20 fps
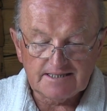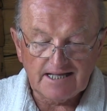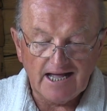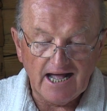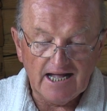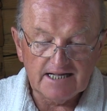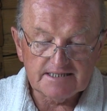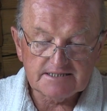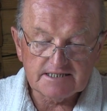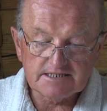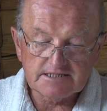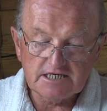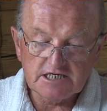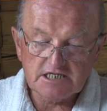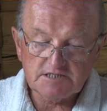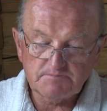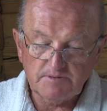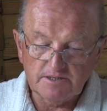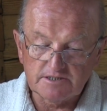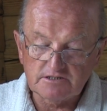Der Hansi
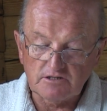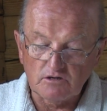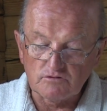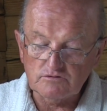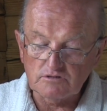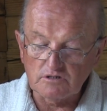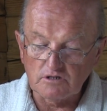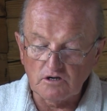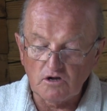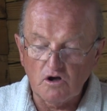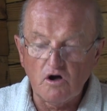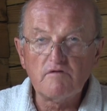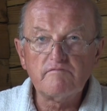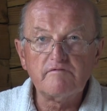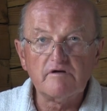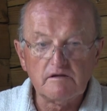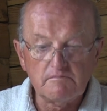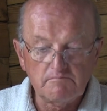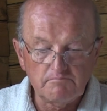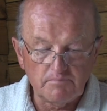sitzt beim
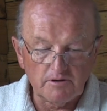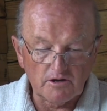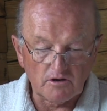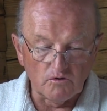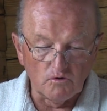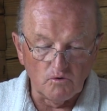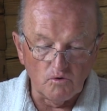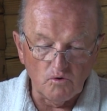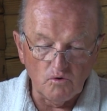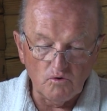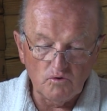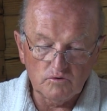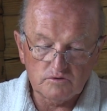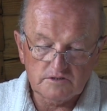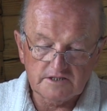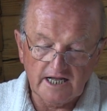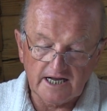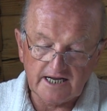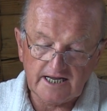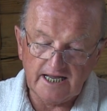Tottengraber im
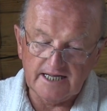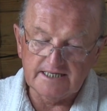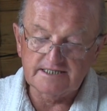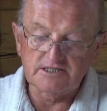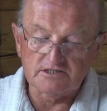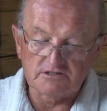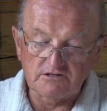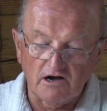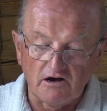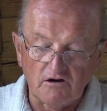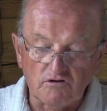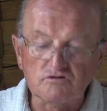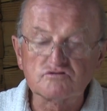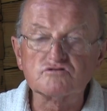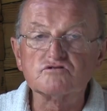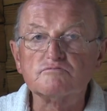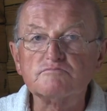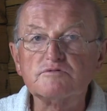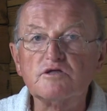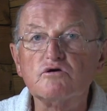Büro, der kennt sich da
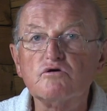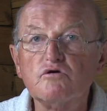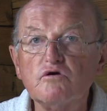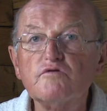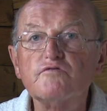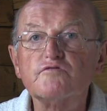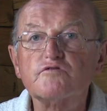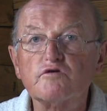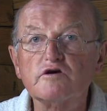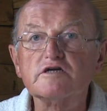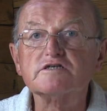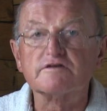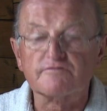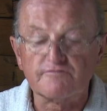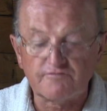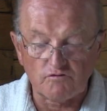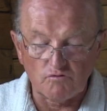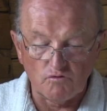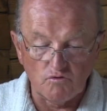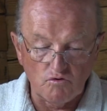aus um die Hüfte, da ist er
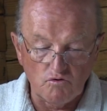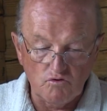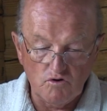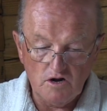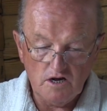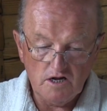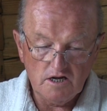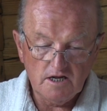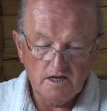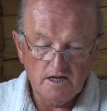froh.